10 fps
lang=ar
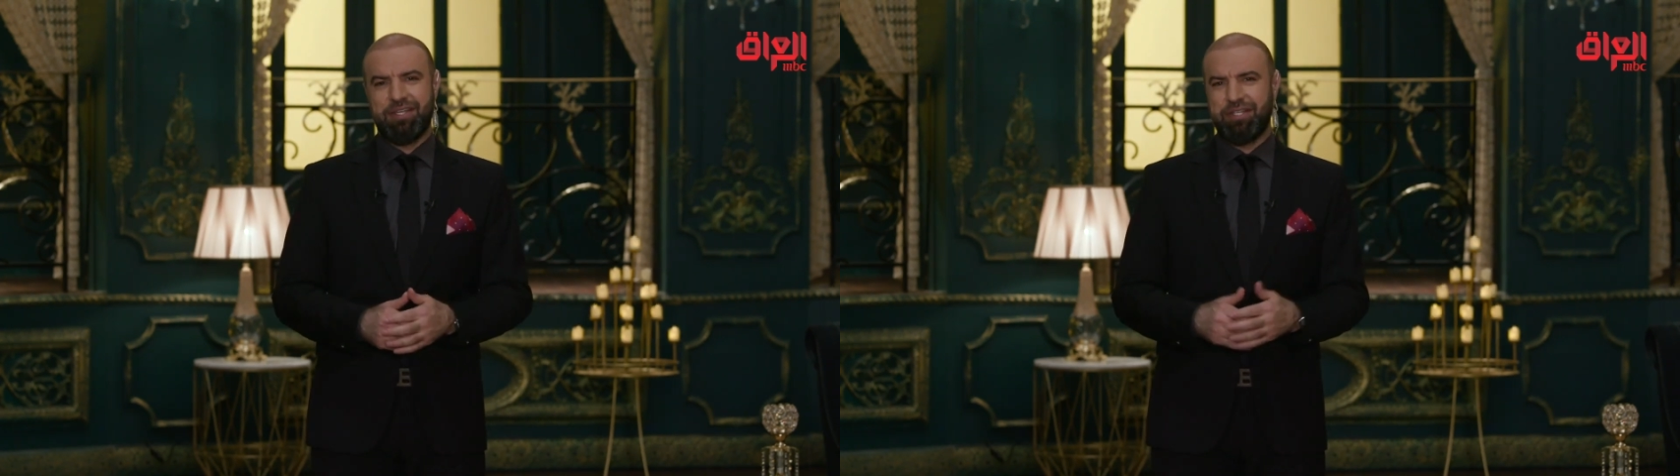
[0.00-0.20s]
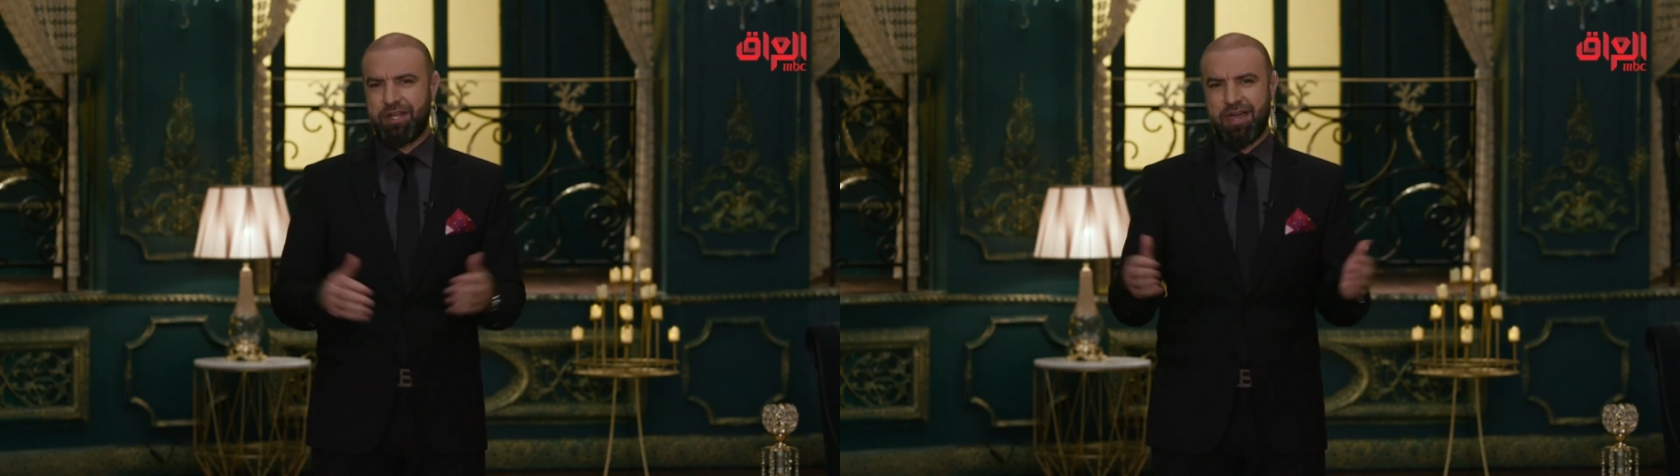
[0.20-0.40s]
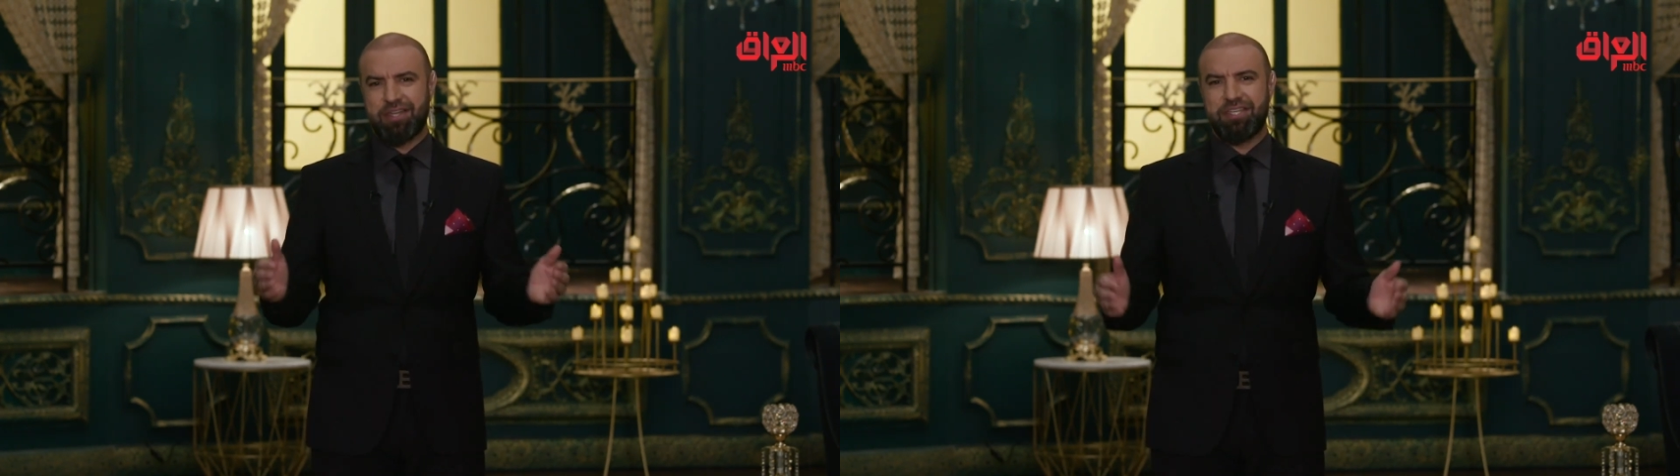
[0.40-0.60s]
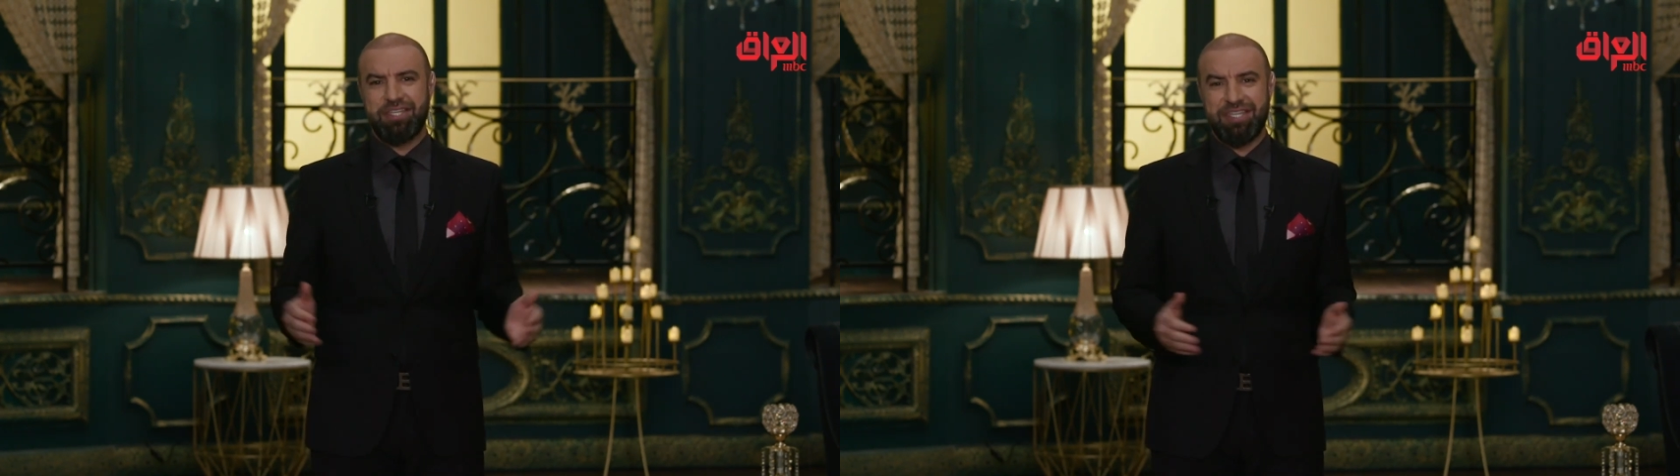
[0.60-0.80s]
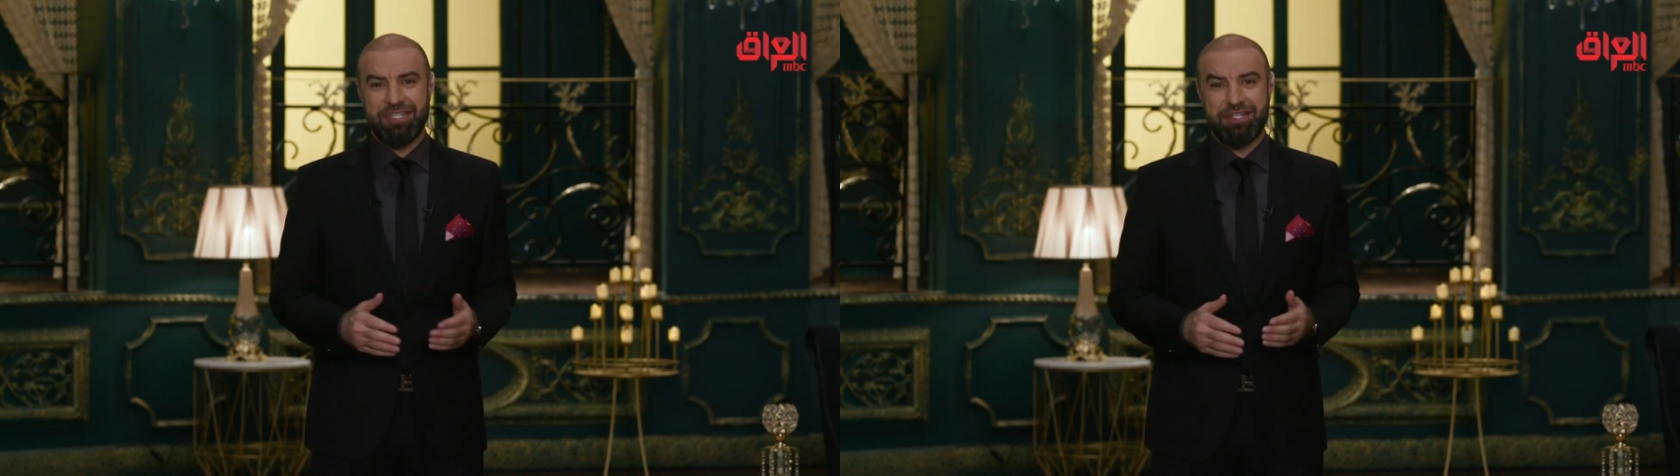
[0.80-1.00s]

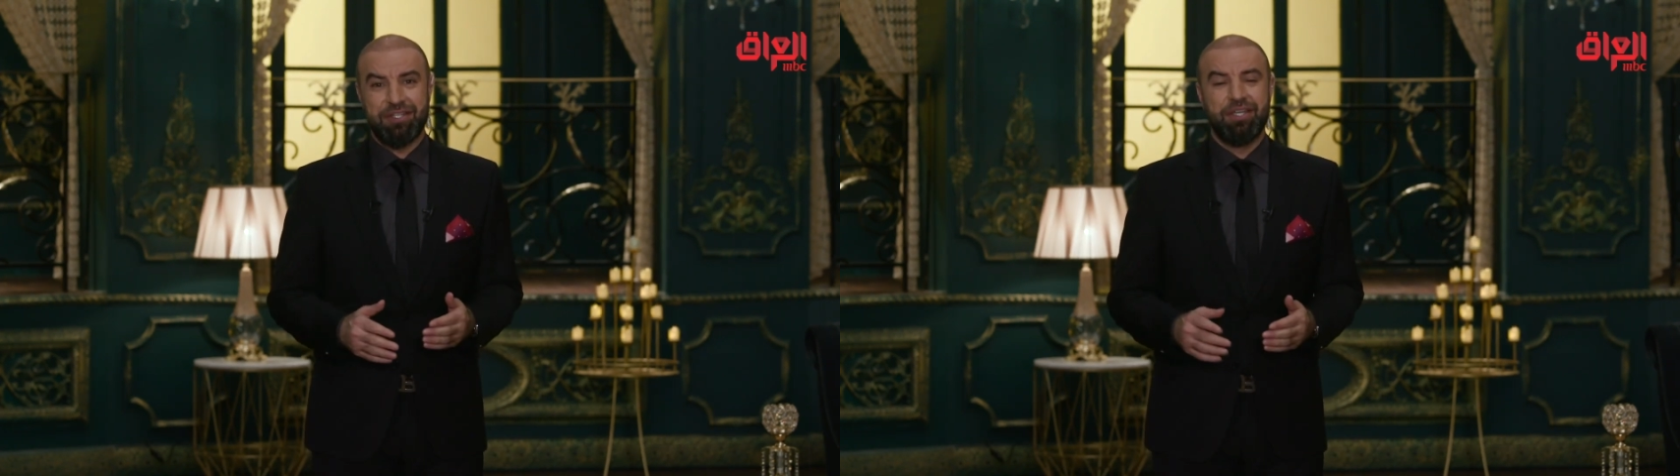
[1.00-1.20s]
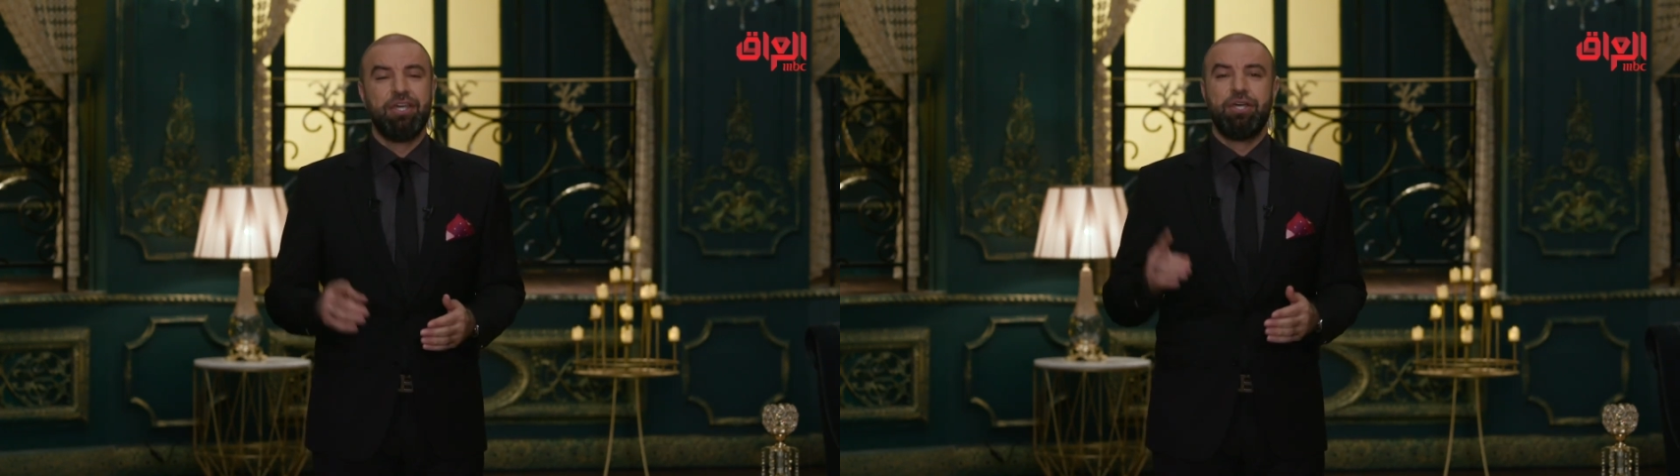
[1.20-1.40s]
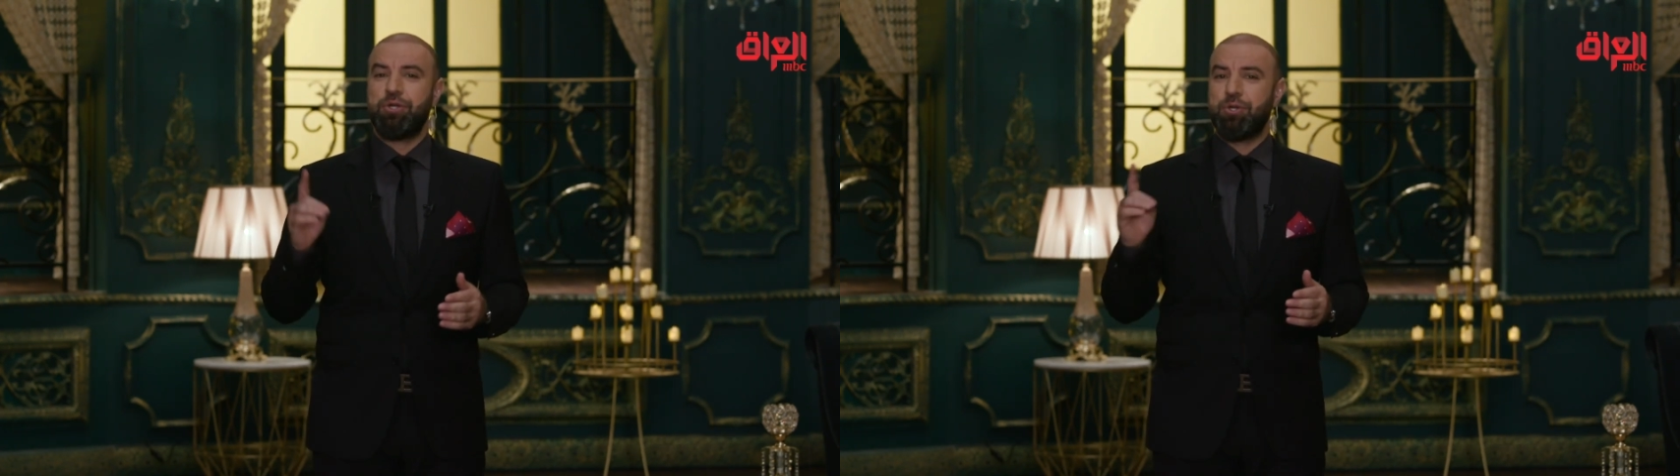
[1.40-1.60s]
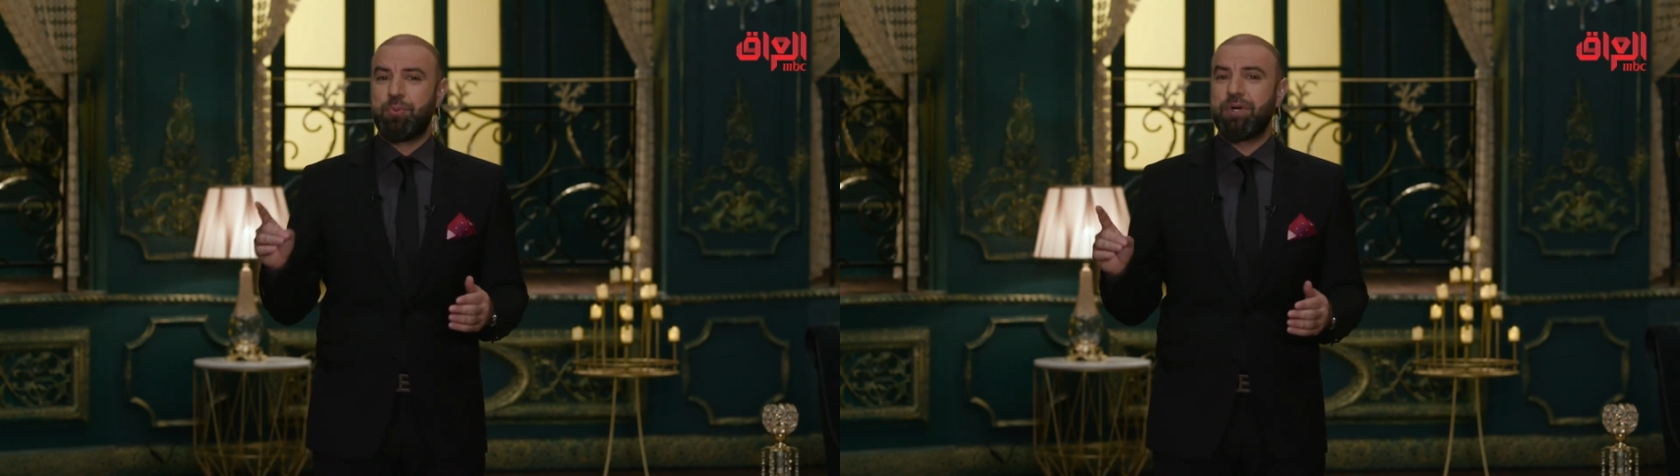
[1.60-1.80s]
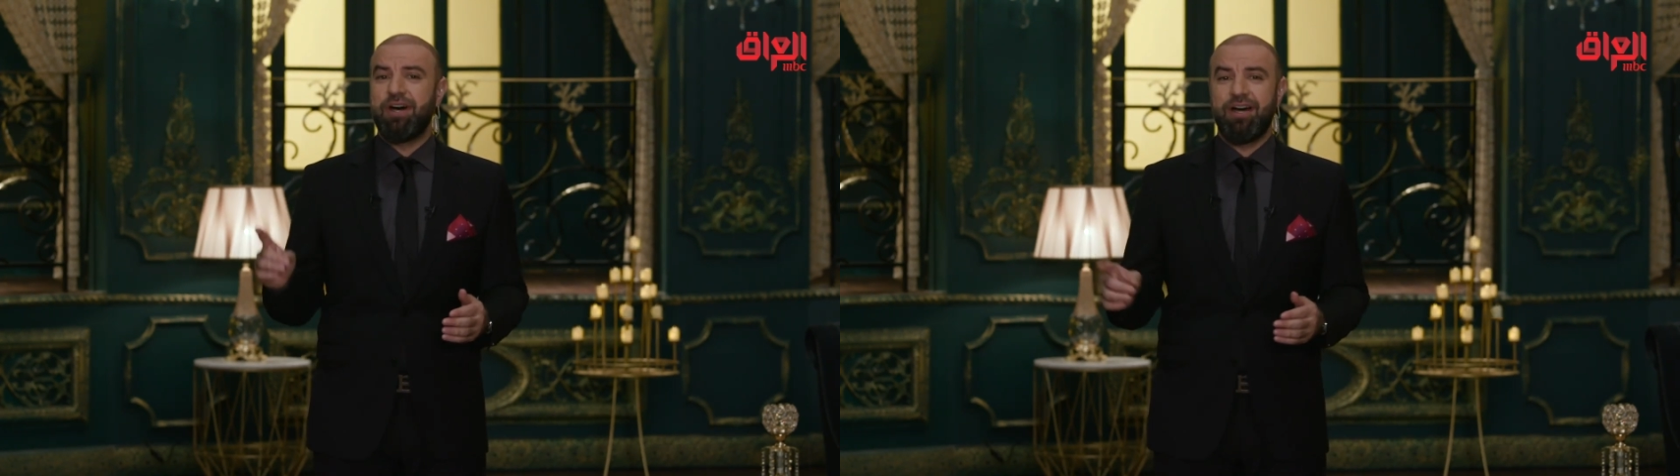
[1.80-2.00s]
عراقيين
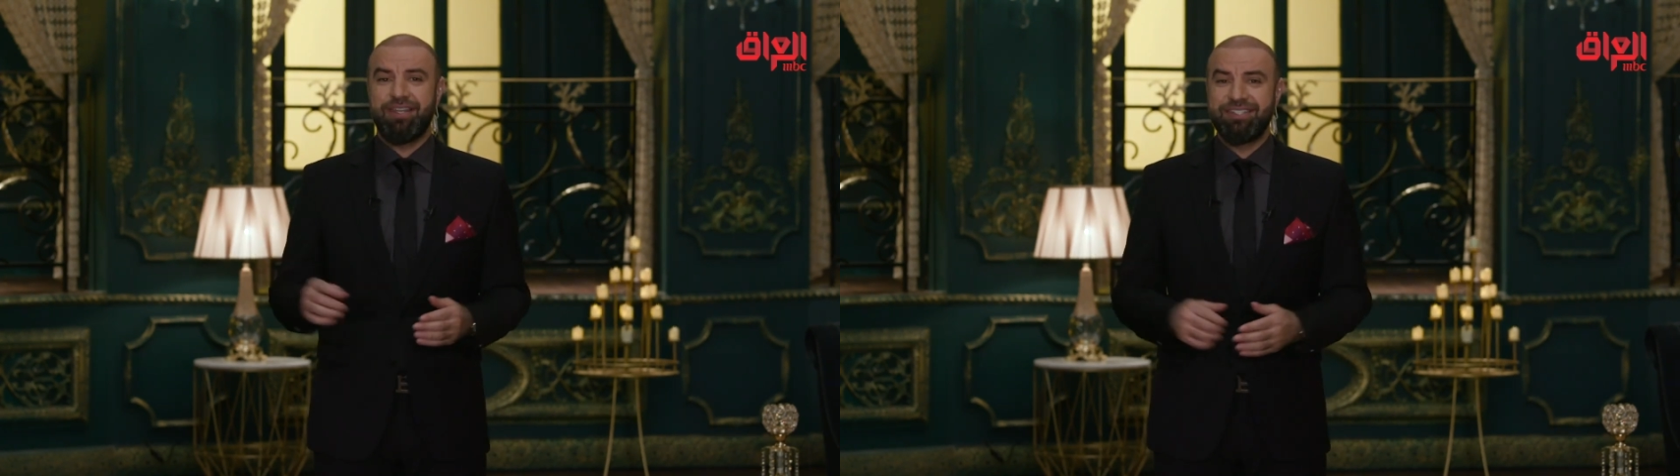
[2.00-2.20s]
نبقى